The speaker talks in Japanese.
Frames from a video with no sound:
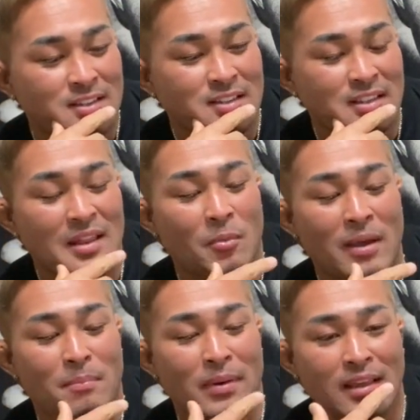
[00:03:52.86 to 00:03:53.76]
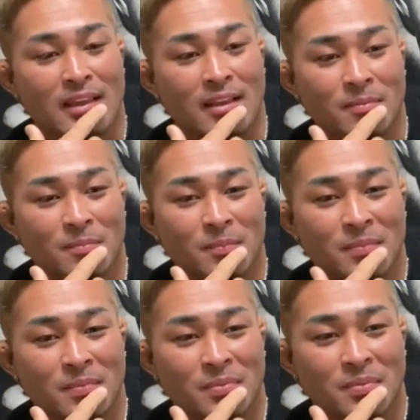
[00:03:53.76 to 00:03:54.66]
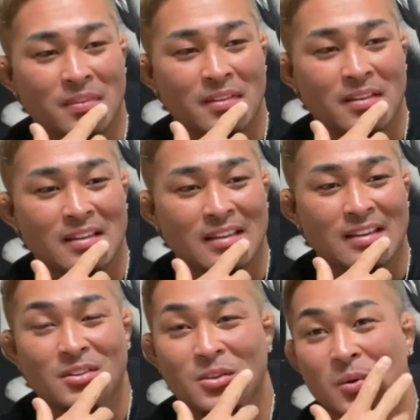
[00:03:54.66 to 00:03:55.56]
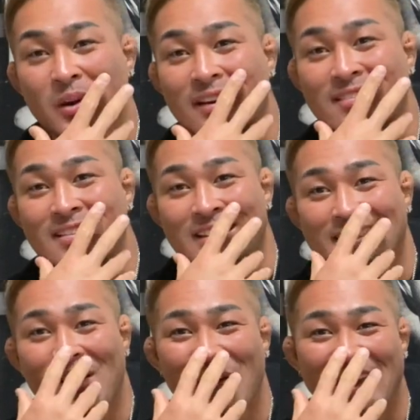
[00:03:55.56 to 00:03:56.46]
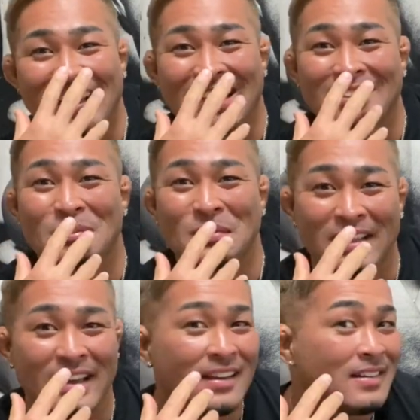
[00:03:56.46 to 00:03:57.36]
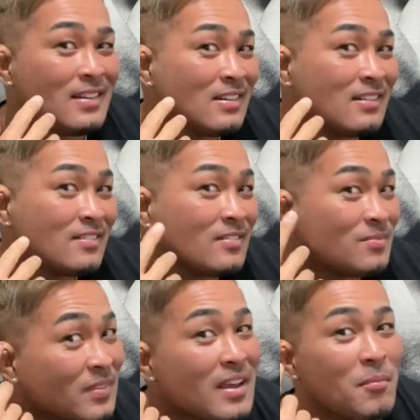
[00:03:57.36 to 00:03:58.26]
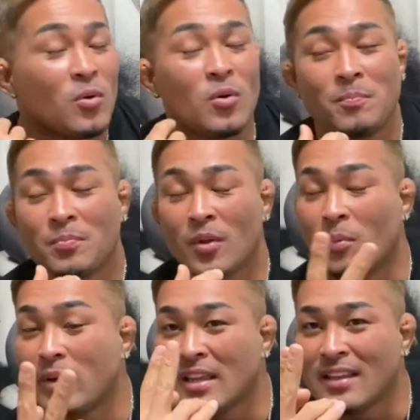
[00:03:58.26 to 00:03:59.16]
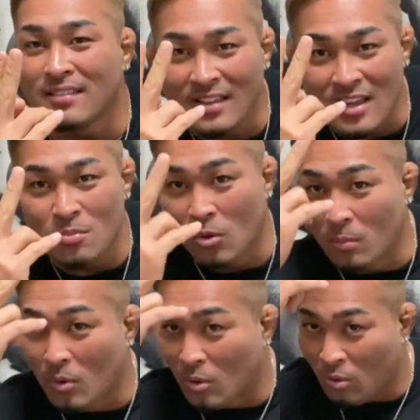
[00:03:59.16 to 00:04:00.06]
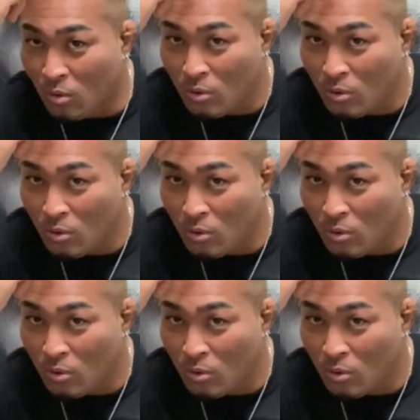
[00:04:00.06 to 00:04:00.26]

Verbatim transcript: いやでもやっぱり行くとこはがっつり行った方がいいかなと思ってね、もう思いっきり最初ももうこ